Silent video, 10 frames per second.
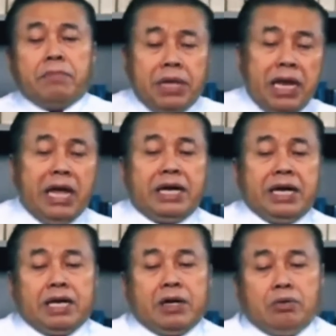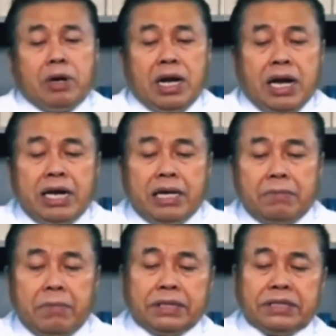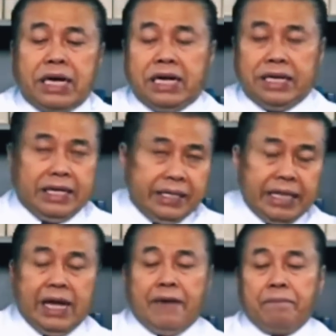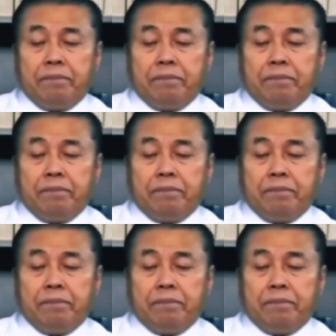bila ada kekurangan di pasangan kita.